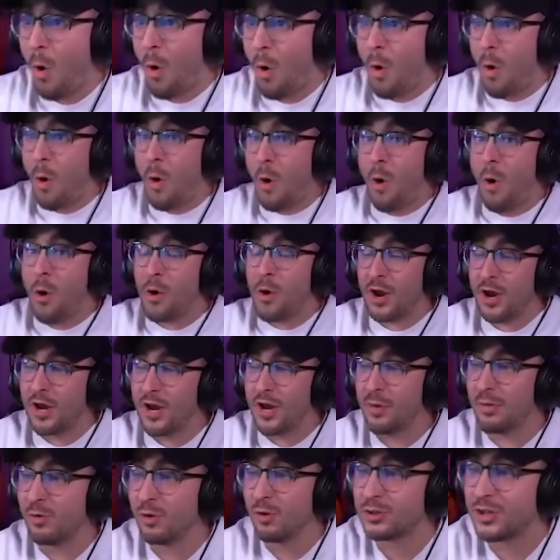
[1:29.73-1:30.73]
poco. ¿eh?
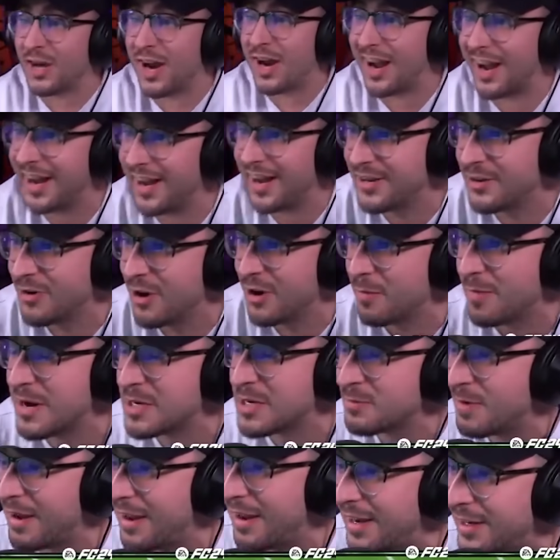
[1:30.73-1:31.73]
Uy, Butragueño, el
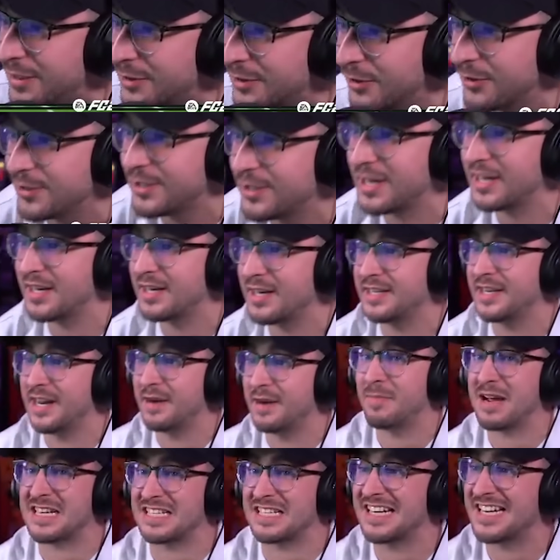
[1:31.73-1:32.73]
más bajito y
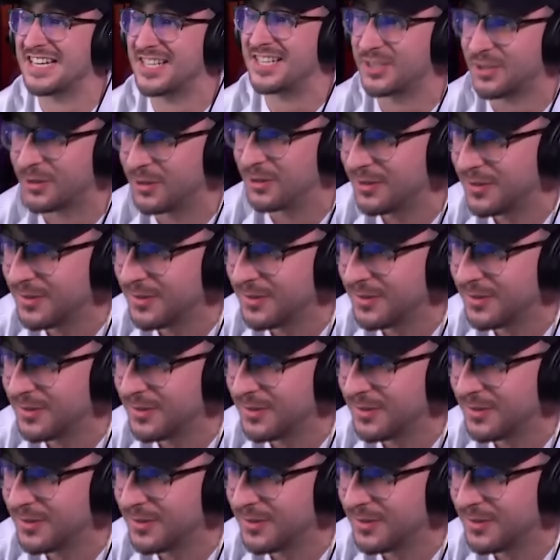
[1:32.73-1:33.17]
el, más listo.